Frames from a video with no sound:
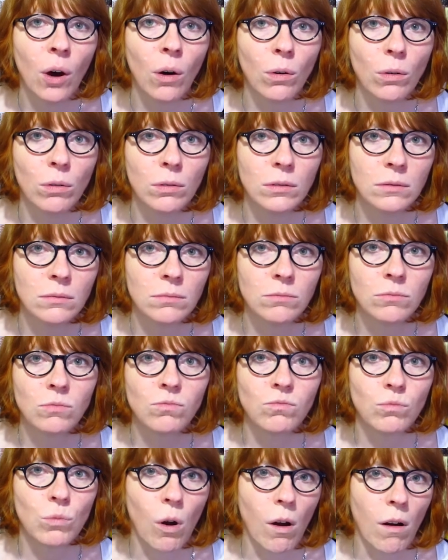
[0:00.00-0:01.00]
und
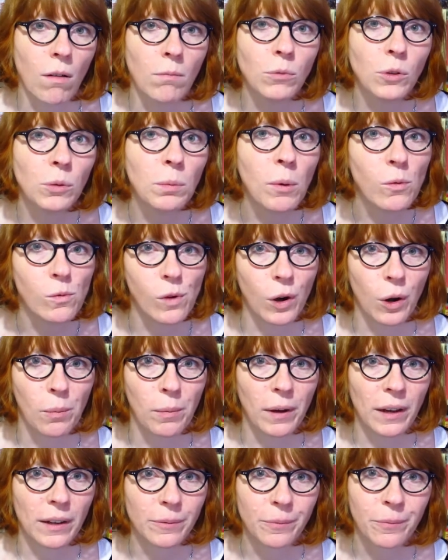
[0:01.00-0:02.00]
ja, muss mal Urlaub
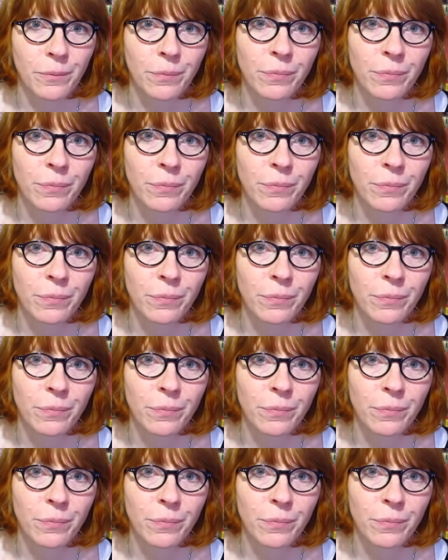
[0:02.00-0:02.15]
machen.